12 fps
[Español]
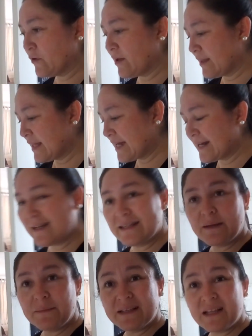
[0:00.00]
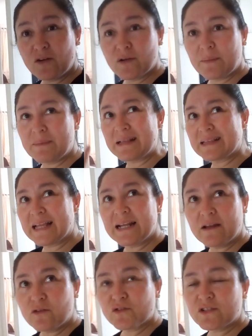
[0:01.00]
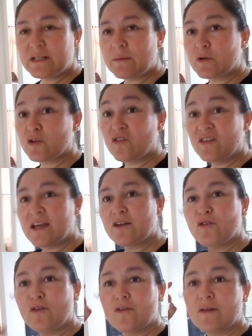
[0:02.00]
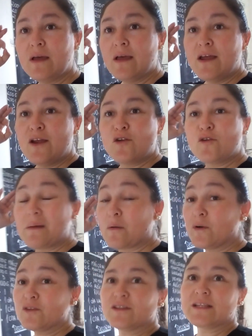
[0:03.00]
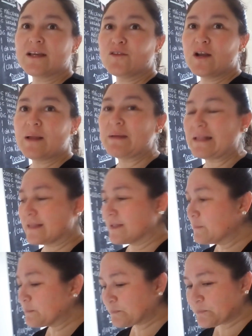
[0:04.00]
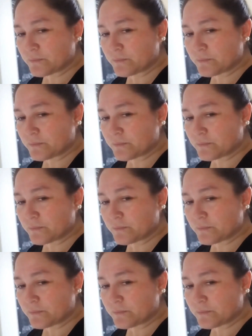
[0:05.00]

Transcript: no voy a dedicar netamente a lo que es pintar la cocina porque hoy día no, no me acuesto hasta que no la pinte.